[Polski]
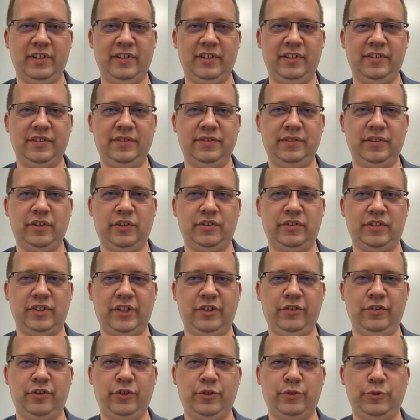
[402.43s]
od tego
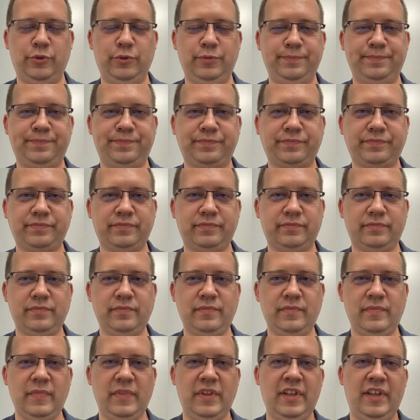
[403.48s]
roku,
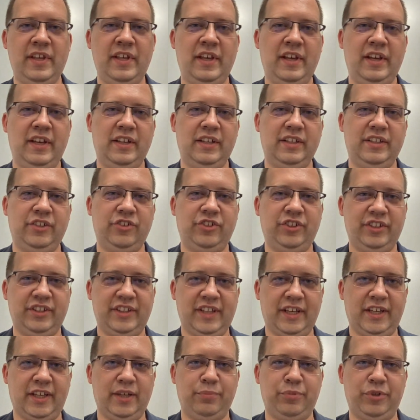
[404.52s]
jeżeli
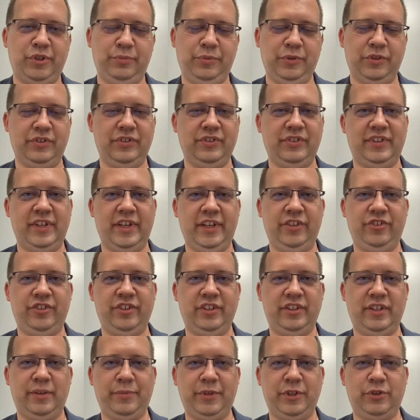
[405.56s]
takie przedmioty zdaje się
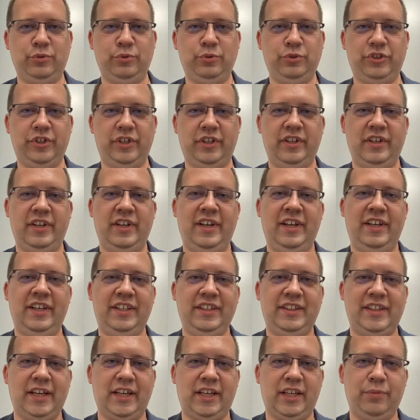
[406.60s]
na maturze i
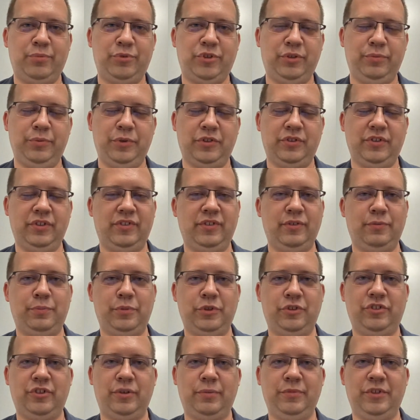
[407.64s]
takie przedmioty są
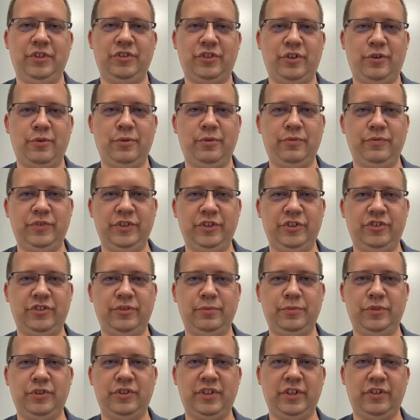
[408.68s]
potrzebne szkołom wyższym
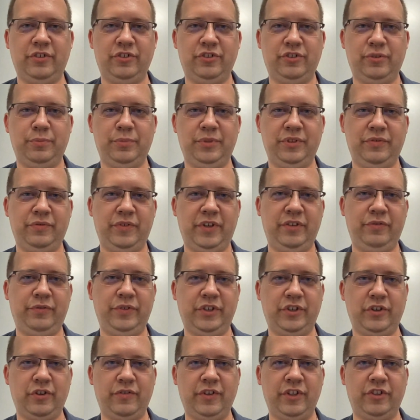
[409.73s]
do tego, żeby
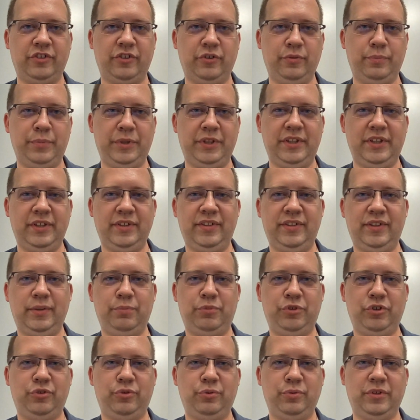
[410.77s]
zweryfikować kompetencje
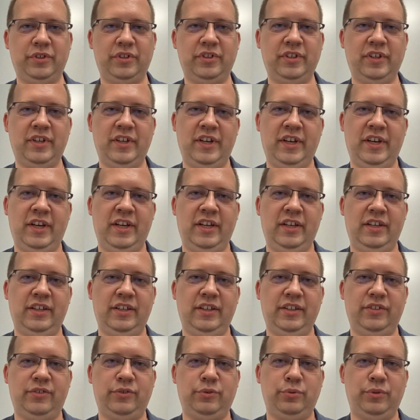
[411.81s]
przyszłych e,
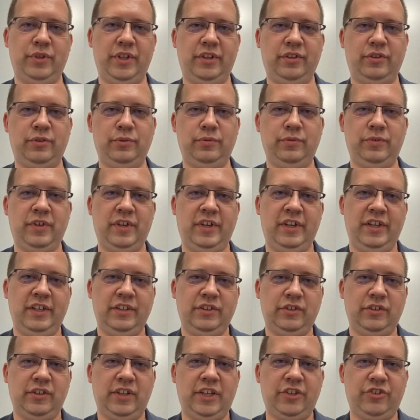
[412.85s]
studentów, to
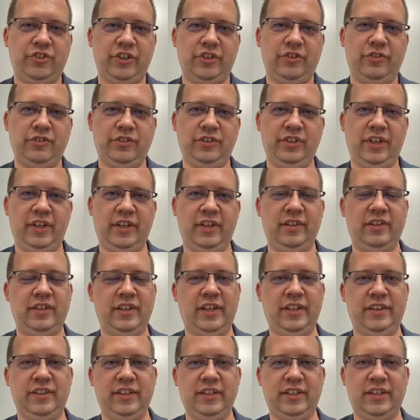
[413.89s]
dlaczego nie
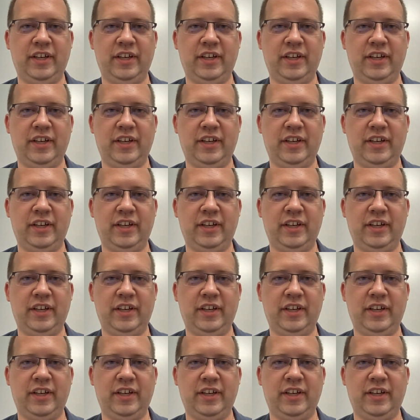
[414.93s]
etyka